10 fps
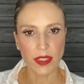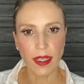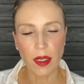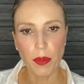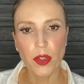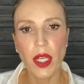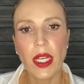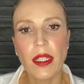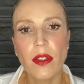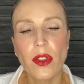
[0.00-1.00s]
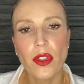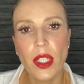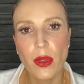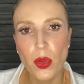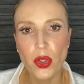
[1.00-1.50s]
ya pues, está reposando,
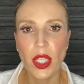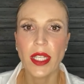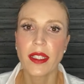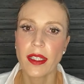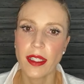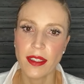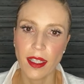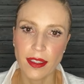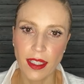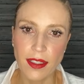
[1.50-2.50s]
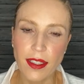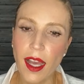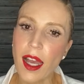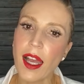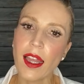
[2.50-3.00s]
no se angustien, ella ya está
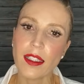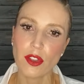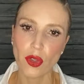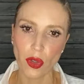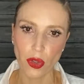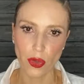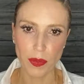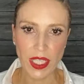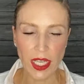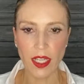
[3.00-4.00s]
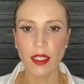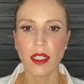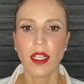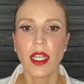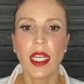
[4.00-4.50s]
descansada, todo
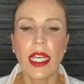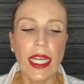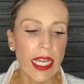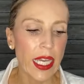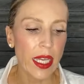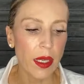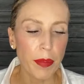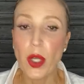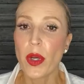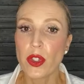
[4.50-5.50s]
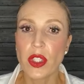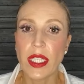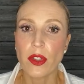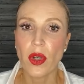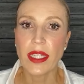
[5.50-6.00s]
bien. Eh, pero bueno,
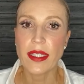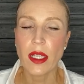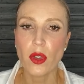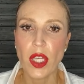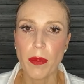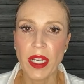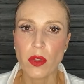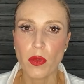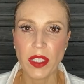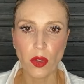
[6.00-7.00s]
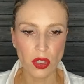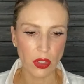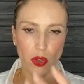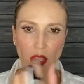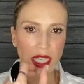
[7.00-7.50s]
si se antojan de ese collar para sus
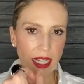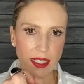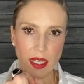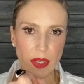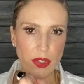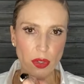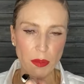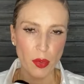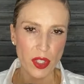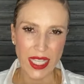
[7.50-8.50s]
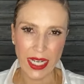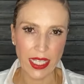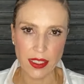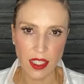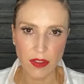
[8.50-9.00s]
mascotas o si quieren esa versión en
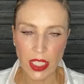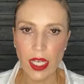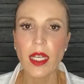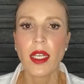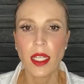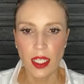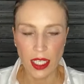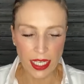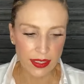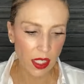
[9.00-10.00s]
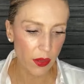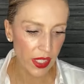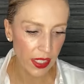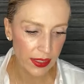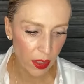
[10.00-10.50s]
pulsera que es divina,
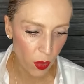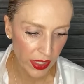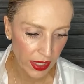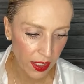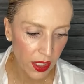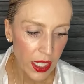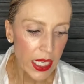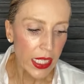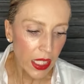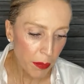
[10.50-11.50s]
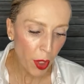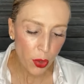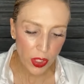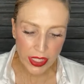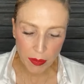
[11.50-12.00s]
escriban a esa cuenta. Y
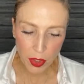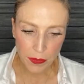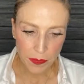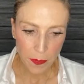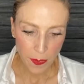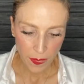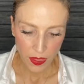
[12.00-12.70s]
por último,